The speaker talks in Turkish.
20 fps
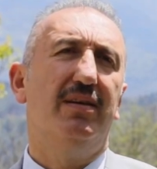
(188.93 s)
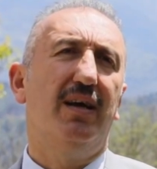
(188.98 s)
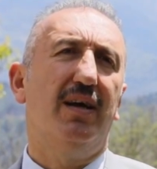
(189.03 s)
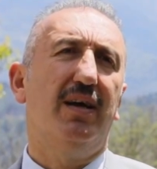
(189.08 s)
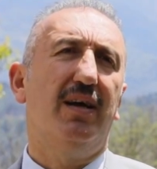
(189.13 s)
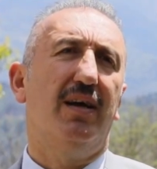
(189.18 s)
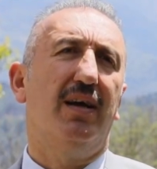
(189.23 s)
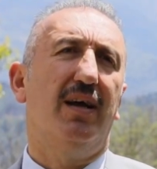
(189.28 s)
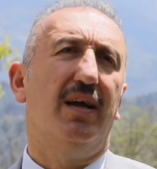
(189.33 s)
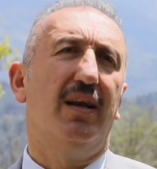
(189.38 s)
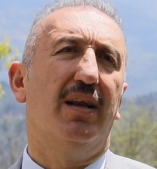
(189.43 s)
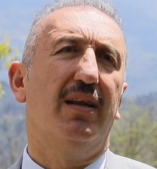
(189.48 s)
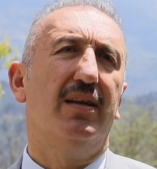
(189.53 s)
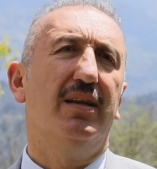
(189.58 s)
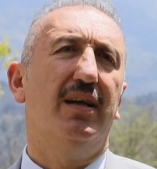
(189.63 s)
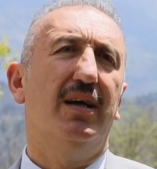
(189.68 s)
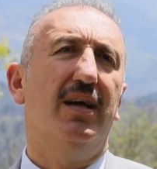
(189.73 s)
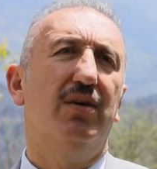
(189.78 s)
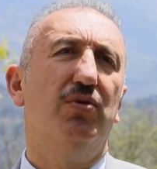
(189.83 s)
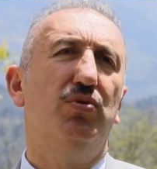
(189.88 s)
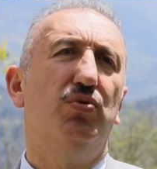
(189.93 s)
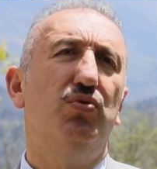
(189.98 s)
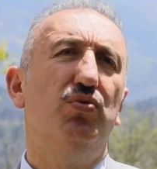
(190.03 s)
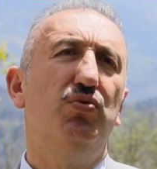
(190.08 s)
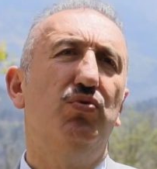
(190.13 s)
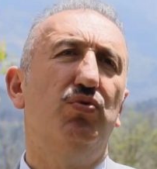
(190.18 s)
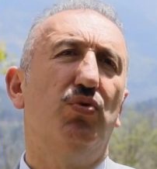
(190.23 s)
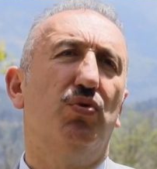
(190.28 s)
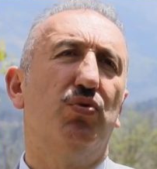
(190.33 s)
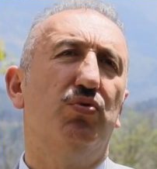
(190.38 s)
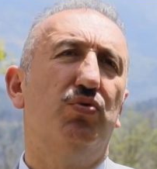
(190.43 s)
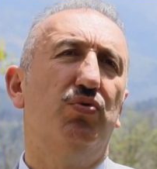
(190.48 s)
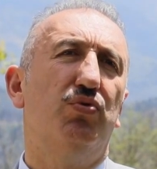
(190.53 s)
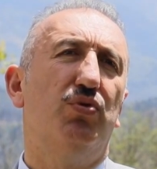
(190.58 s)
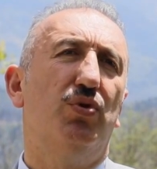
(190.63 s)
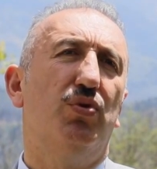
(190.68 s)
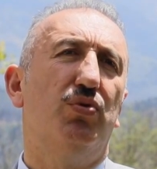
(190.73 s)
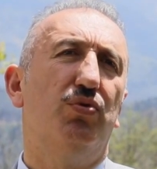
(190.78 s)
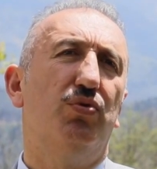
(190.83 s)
dekar alanda 134